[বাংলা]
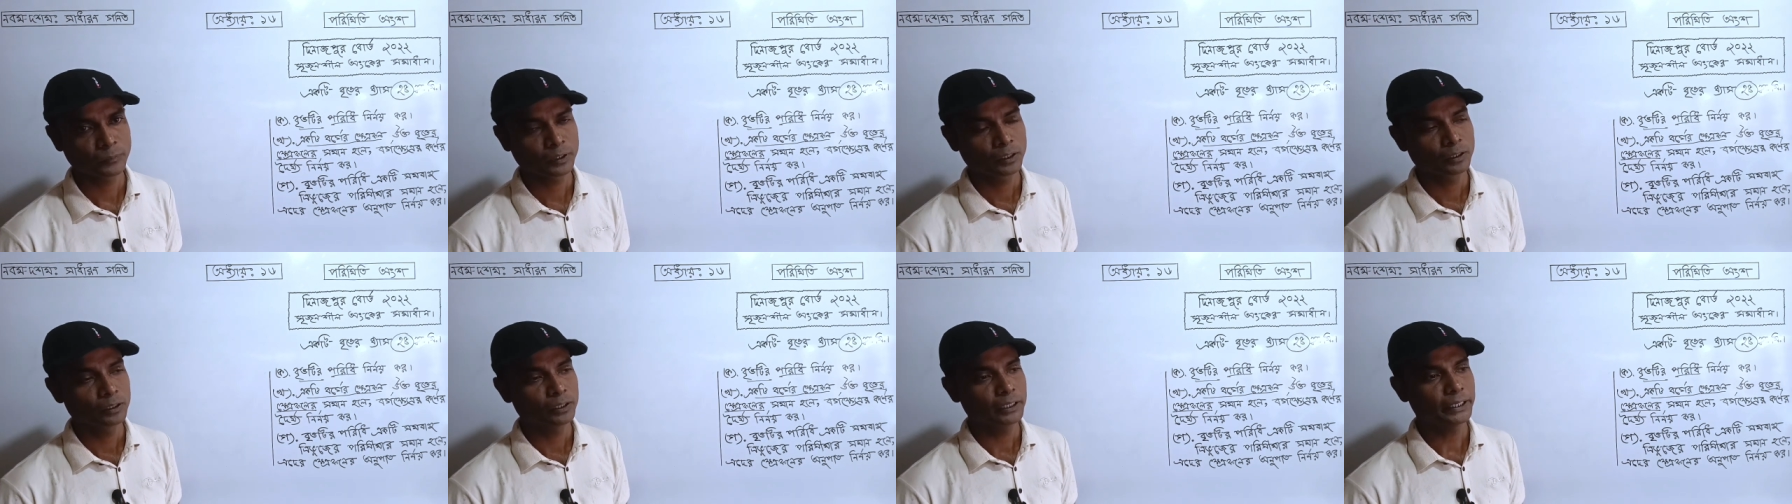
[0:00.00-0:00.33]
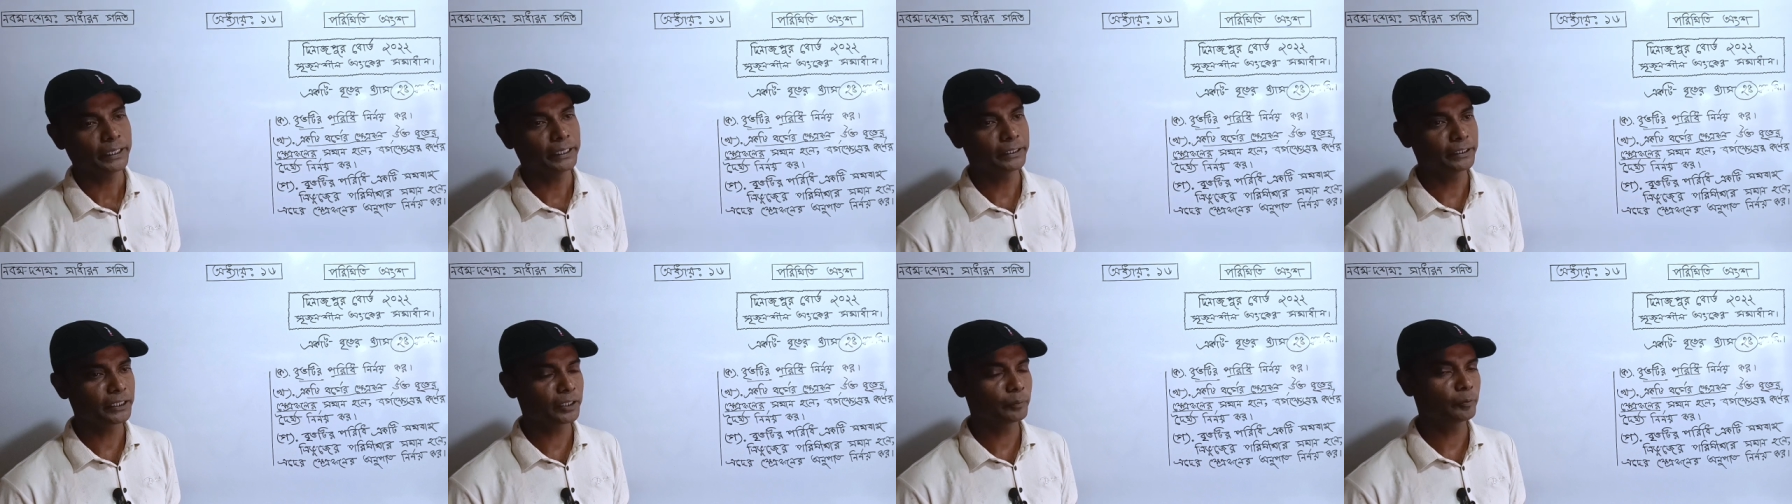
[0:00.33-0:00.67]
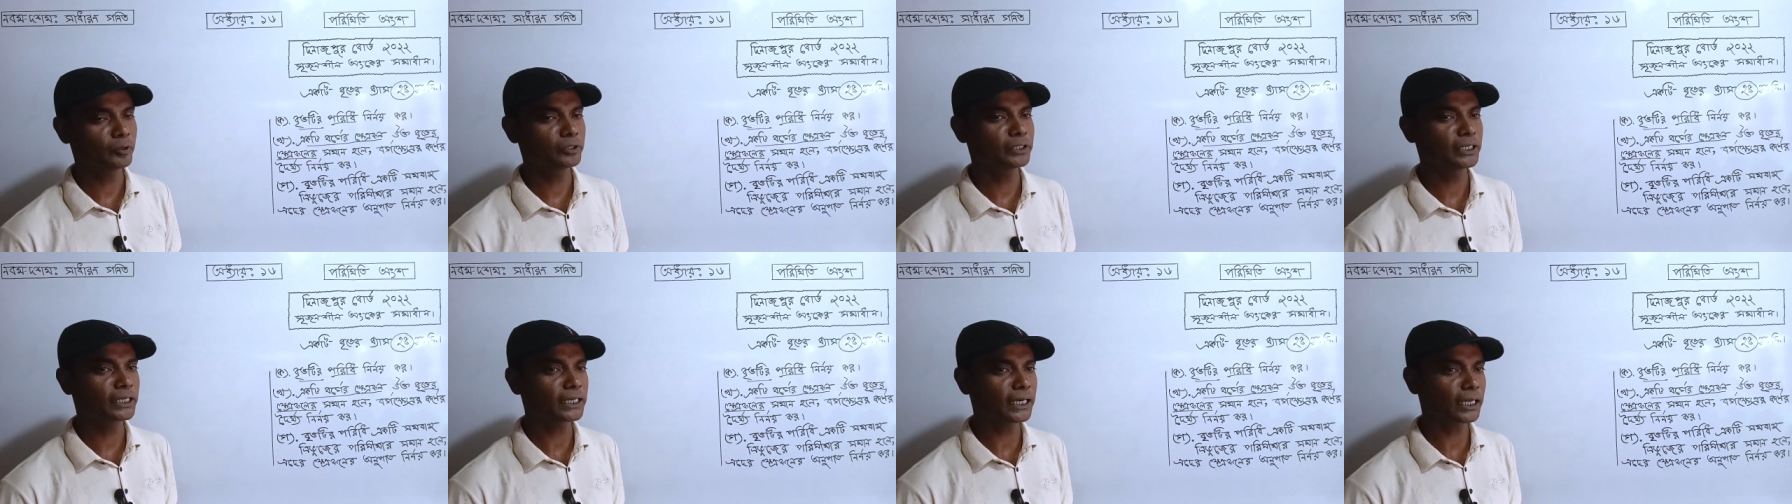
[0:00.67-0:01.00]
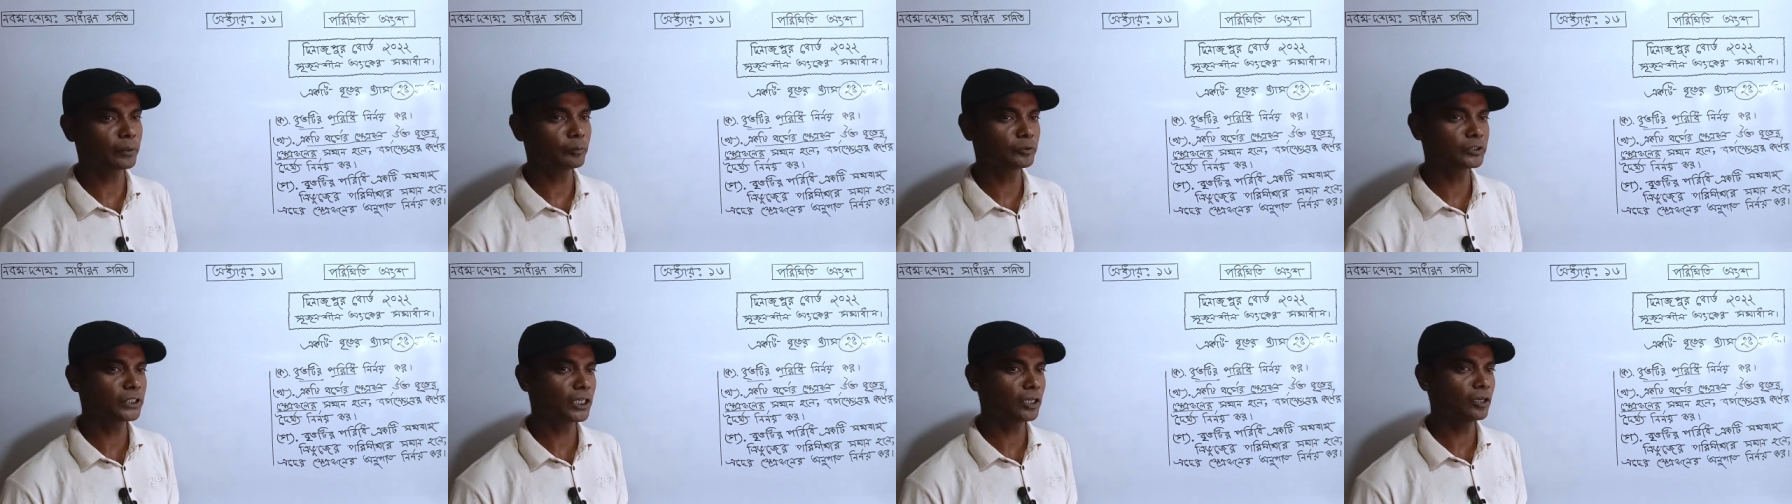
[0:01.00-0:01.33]
এদের বলতে কার
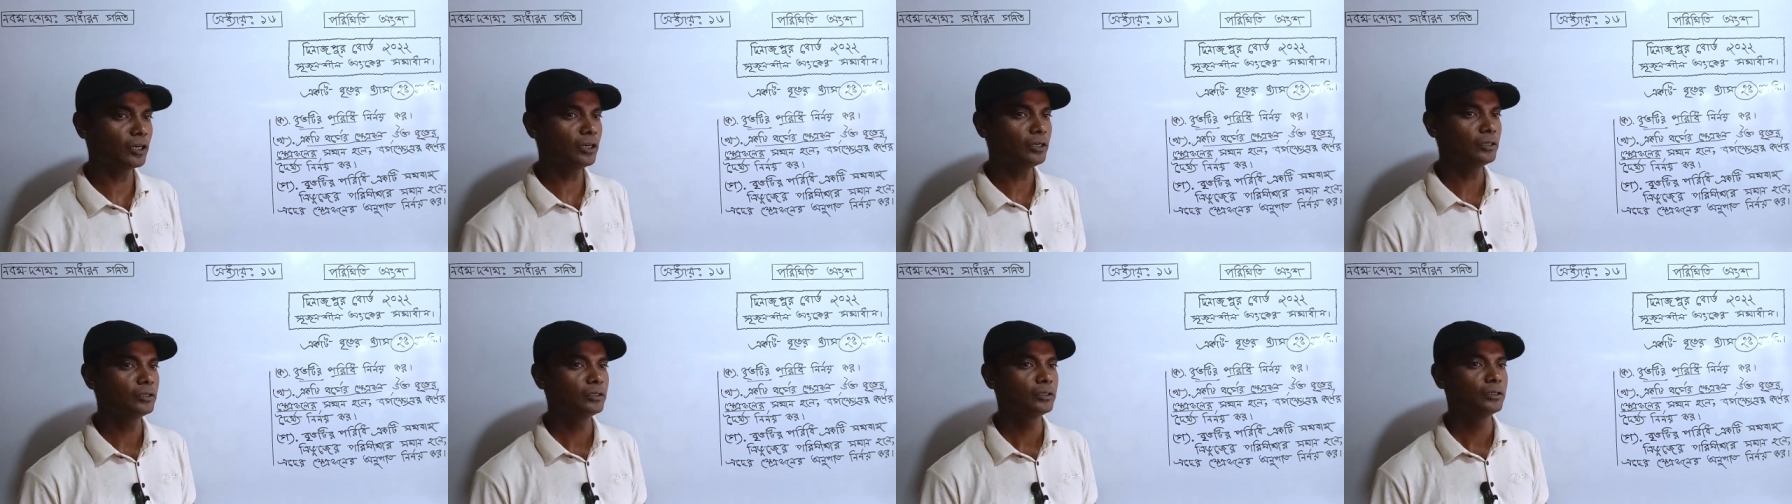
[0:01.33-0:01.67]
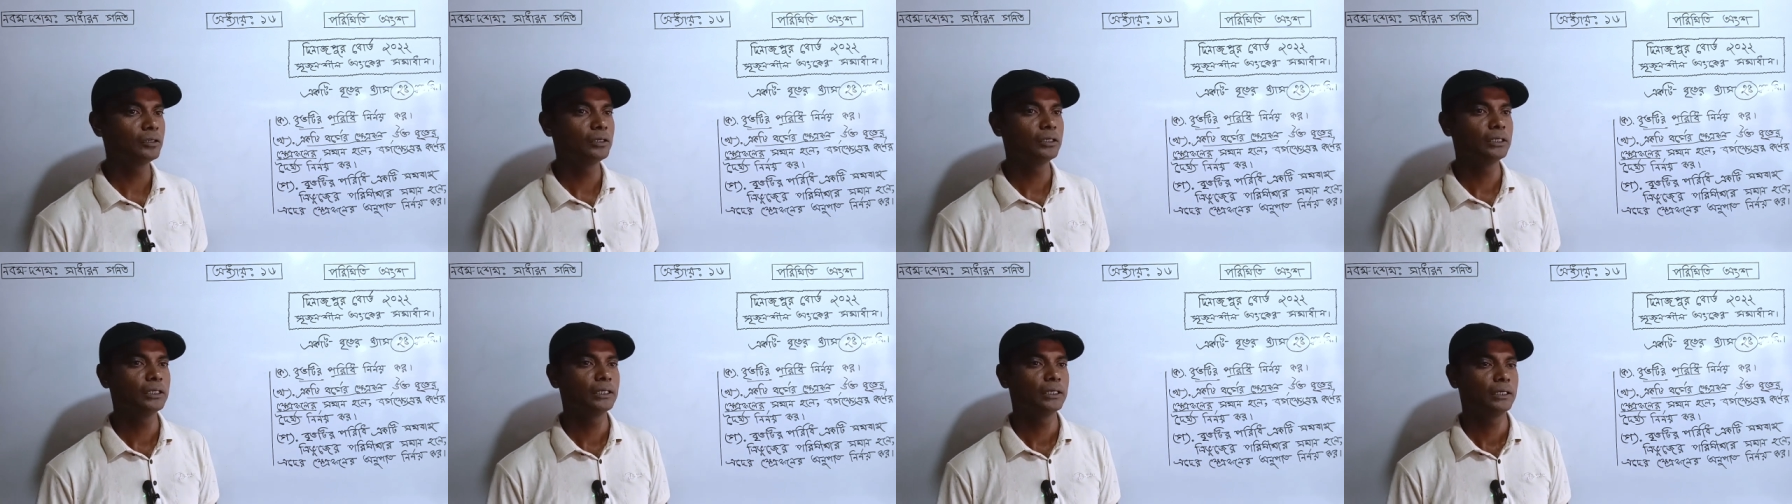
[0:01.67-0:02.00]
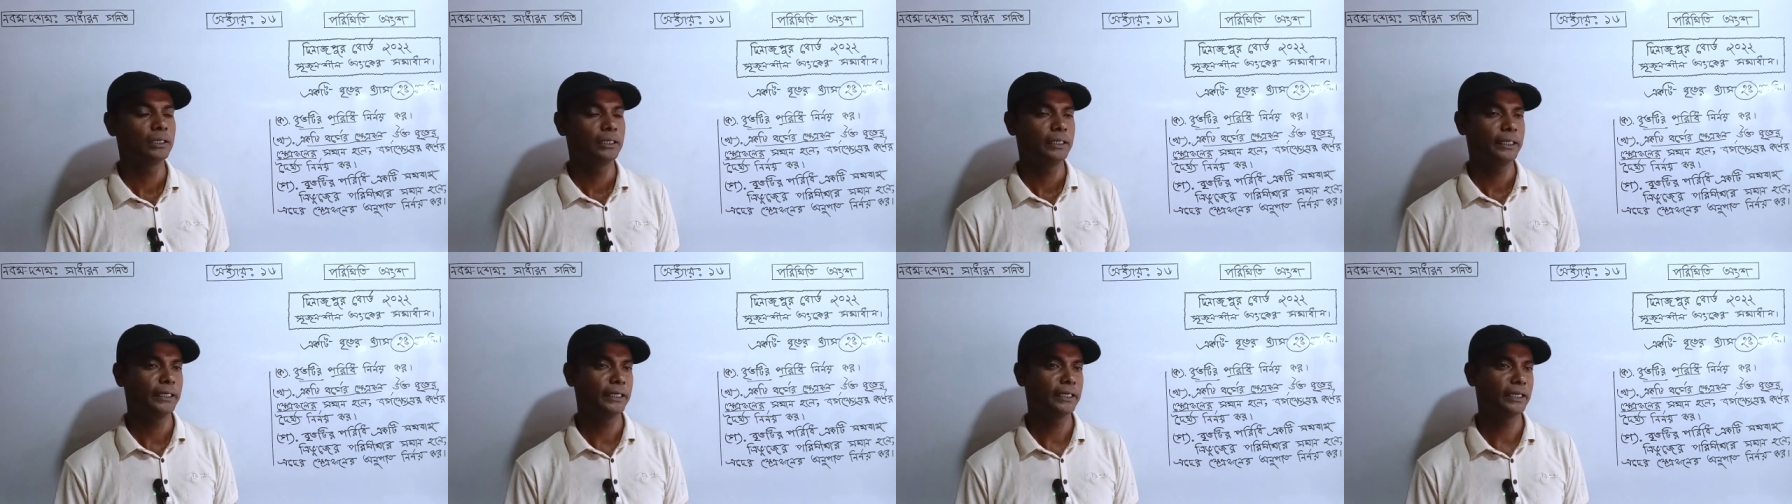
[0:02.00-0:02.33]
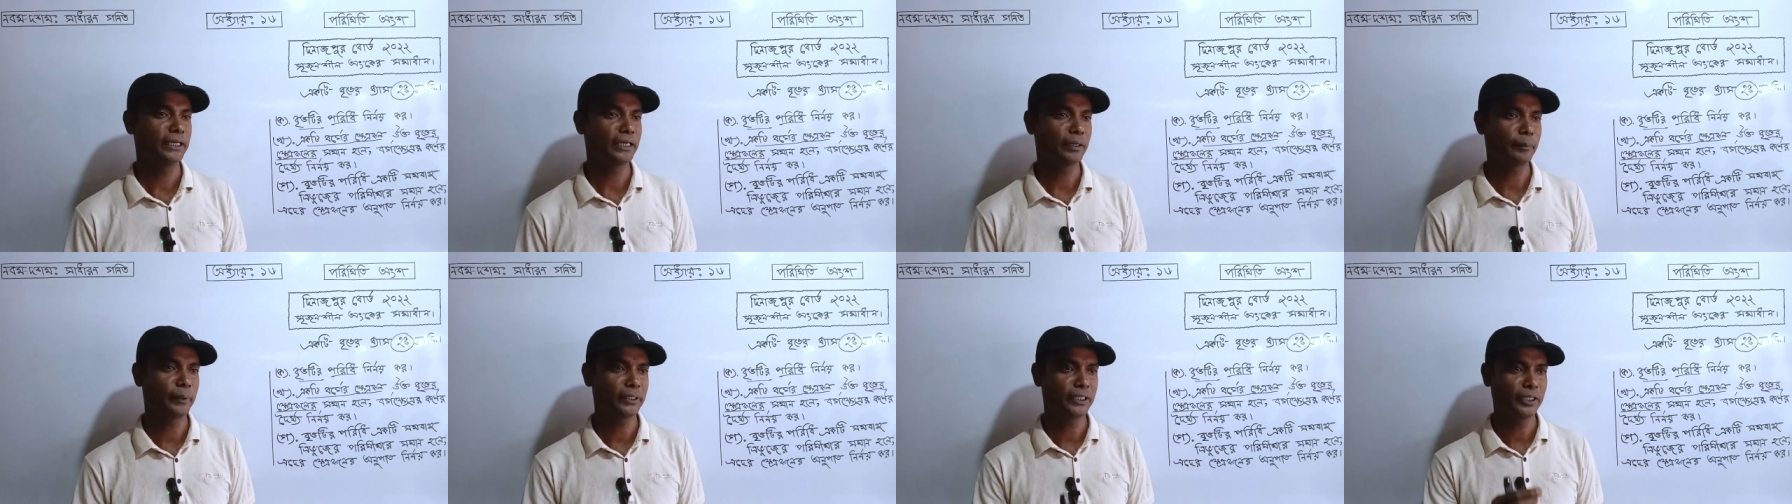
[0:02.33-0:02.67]
বোঝালো এখানে
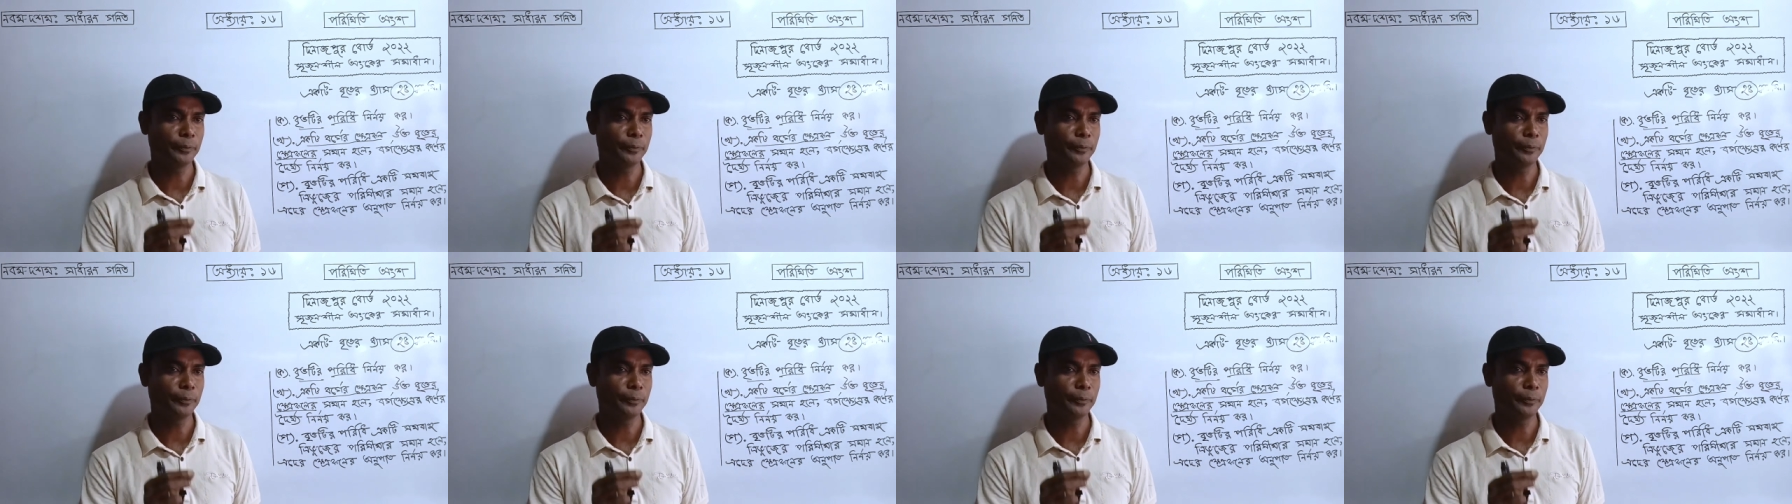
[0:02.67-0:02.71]
আমাদের